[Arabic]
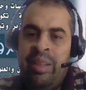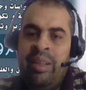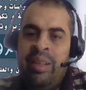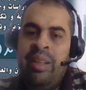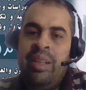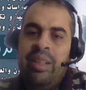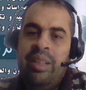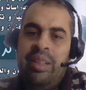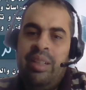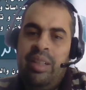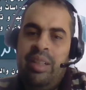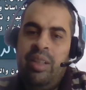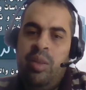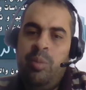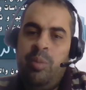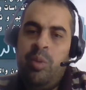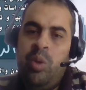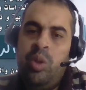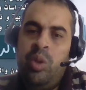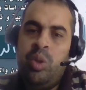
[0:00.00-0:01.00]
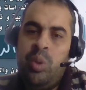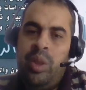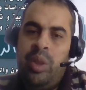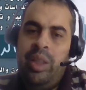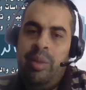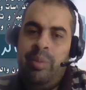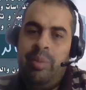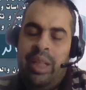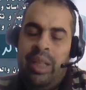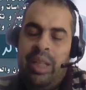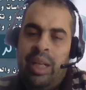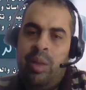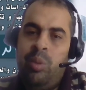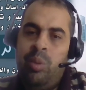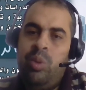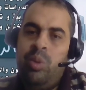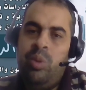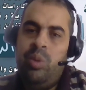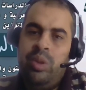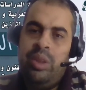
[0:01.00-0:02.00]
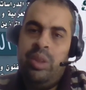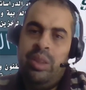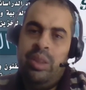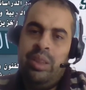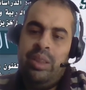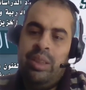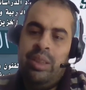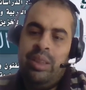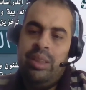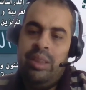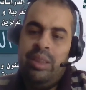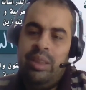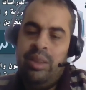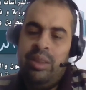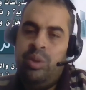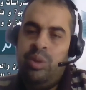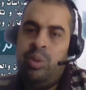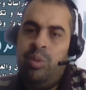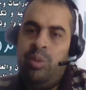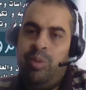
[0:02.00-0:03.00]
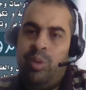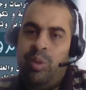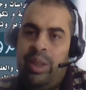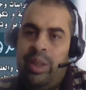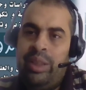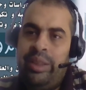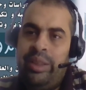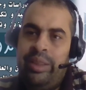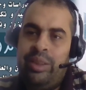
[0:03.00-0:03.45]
ليه لانهم كل شويه بيحاولوا يشوفوا اي